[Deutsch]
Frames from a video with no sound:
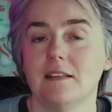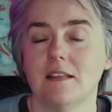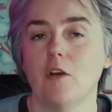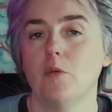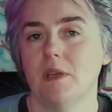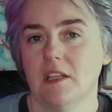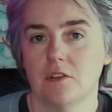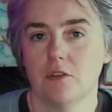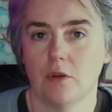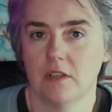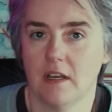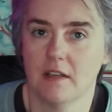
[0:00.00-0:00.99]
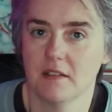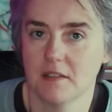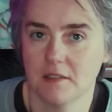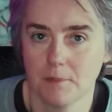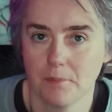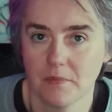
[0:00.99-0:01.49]
darum geht es heute gar
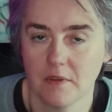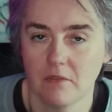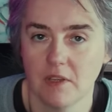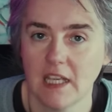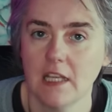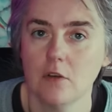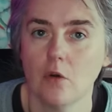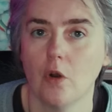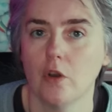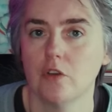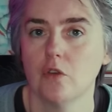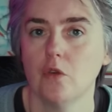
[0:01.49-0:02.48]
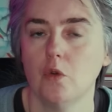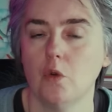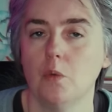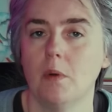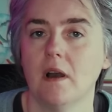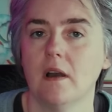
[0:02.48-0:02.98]
nicht. Wir reden heute
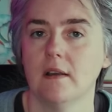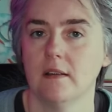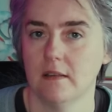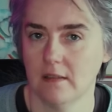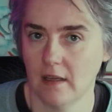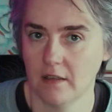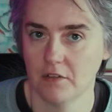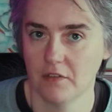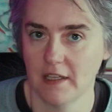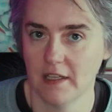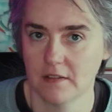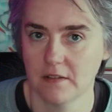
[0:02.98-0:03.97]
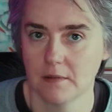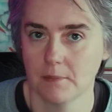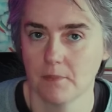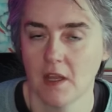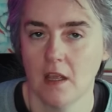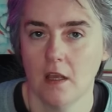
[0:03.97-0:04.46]
über Dynaflex.
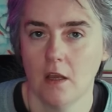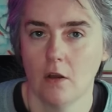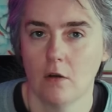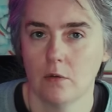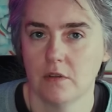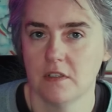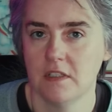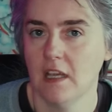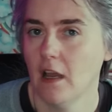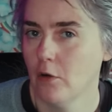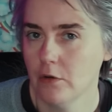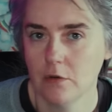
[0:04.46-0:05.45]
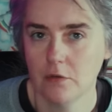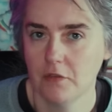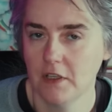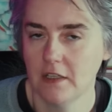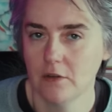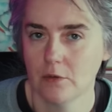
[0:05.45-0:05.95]
Und die
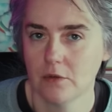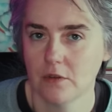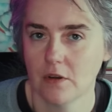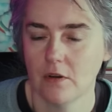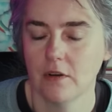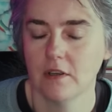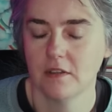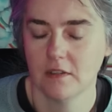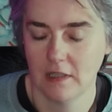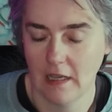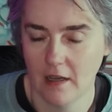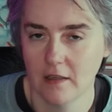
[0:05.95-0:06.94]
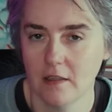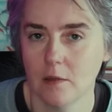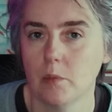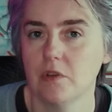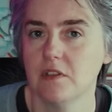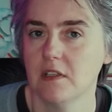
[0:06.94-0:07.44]
Audiophilen unter euch, ja, ihr
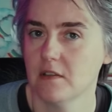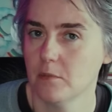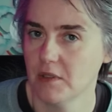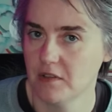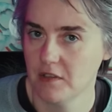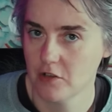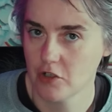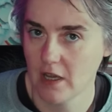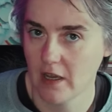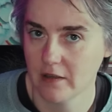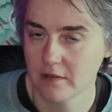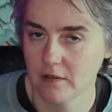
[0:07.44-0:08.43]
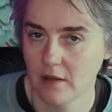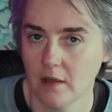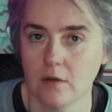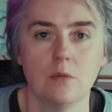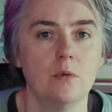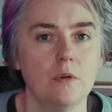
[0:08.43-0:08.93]
müsst jetzt ein bisschen stark
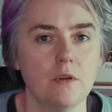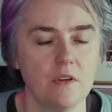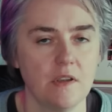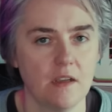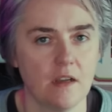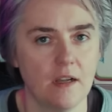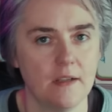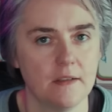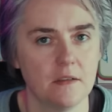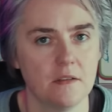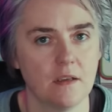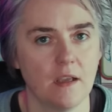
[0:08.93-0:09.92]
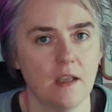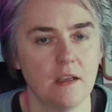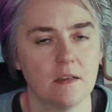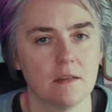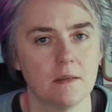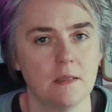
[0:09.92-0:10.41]
sein. Holt euch ein
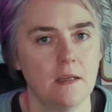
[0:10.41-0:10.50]
Kaltgetränk